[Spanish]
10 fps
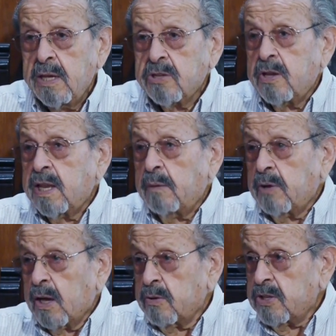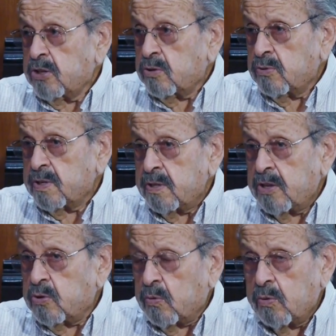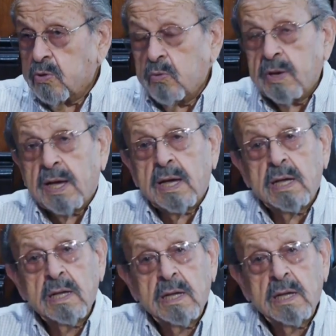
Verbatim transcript: soy enamorado de su, de su cultura,